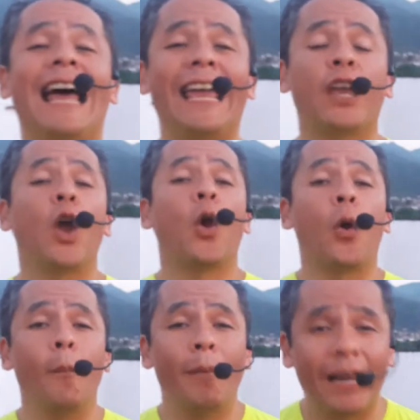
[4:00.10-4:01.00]
like,
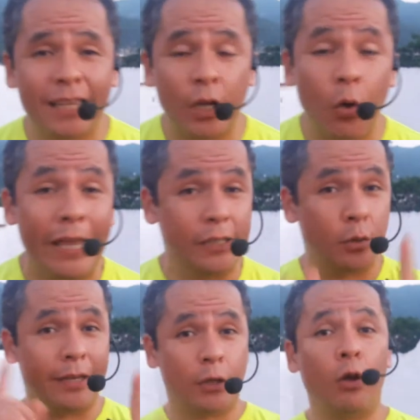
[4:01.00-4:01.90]
compártelo y
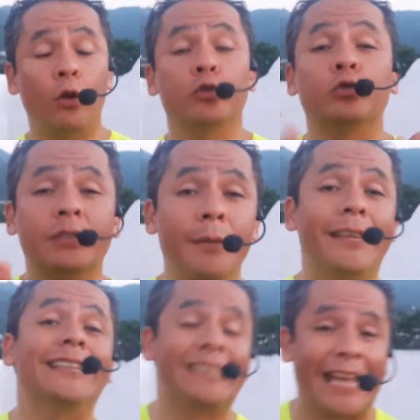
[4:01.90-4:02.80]
sobre todo
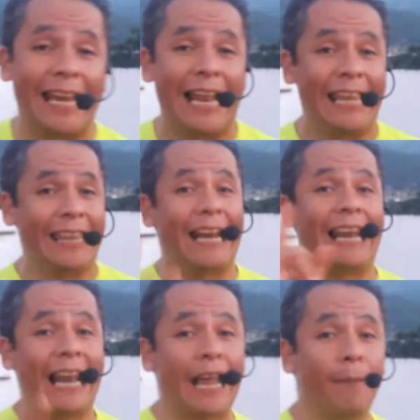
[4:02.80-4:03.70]
suscríbete a este canal y
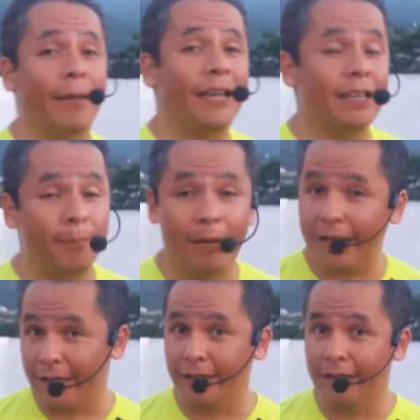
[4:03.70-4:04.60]
darle a la campanita
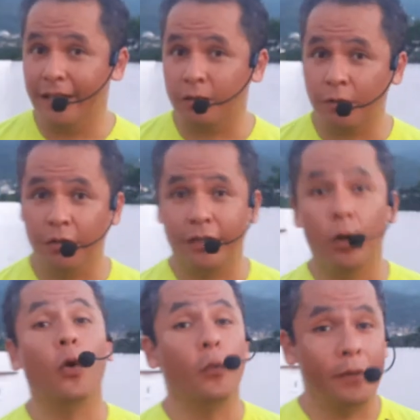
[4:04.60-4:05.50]
para que te enteres cuando
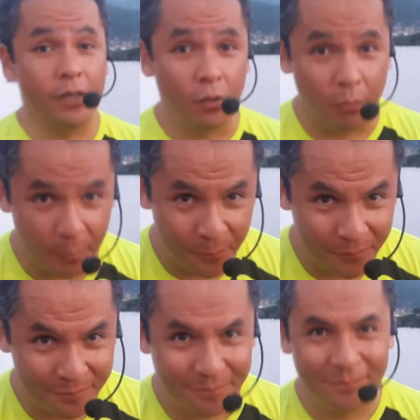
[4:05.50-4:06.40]
tengo un video nuevo.
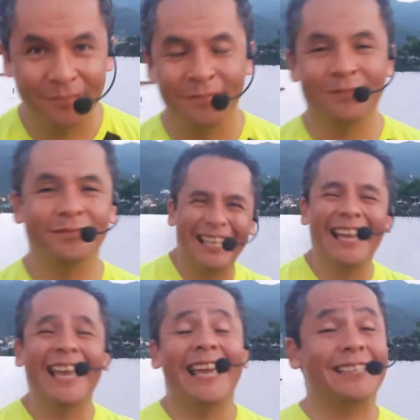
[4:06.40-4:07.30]

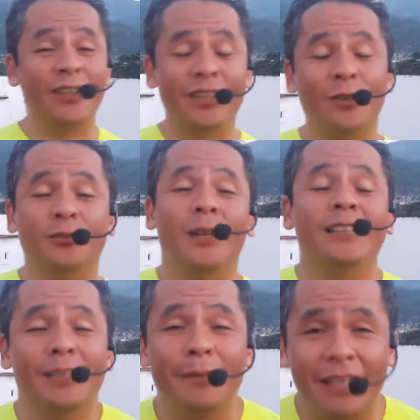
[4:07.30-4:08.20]
Y si no te gustó
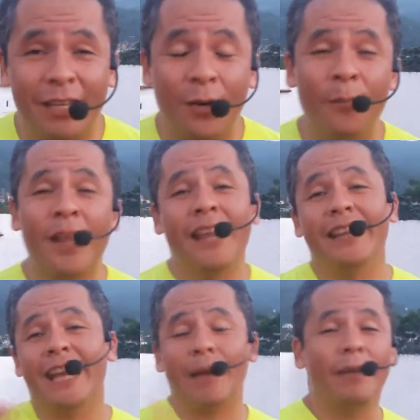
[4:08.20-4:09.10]
este video,
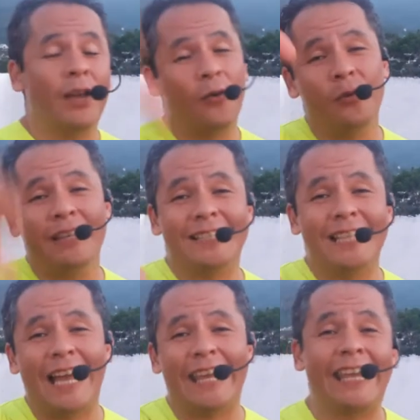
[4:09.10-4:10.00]
déjame un
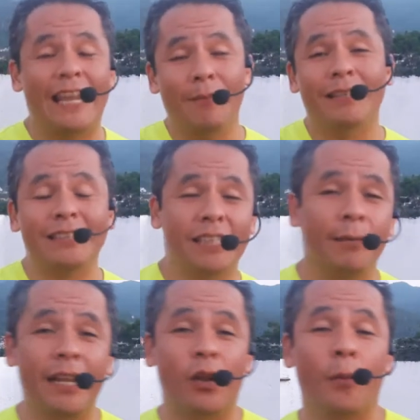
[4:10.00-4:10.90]
dislike y además
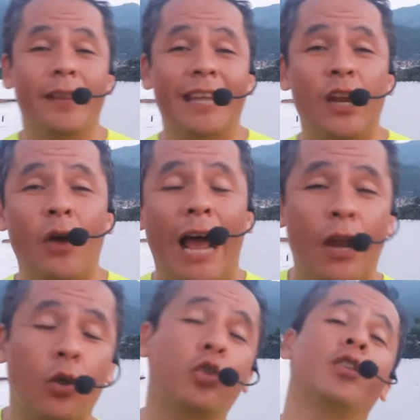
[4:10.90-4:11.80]
escribe en el comentario
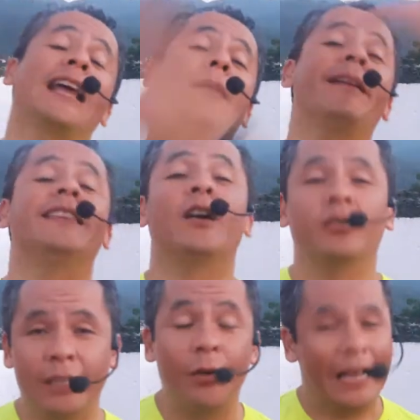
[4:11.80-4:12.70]
algo totalmente
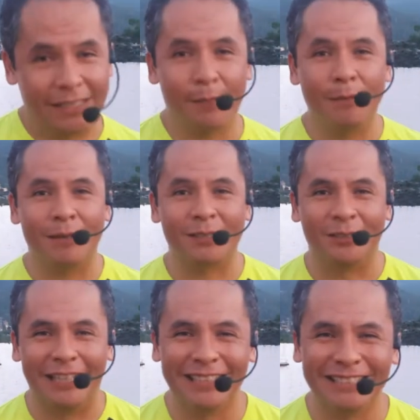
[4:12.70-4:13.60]
grosero hacia mi
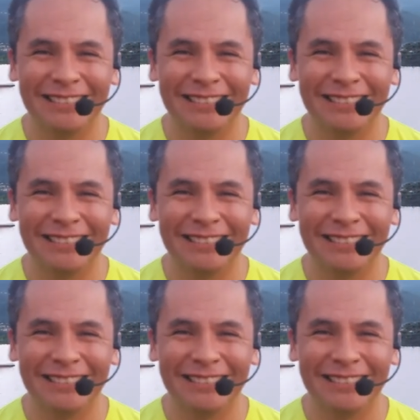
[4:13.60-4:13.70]
persona.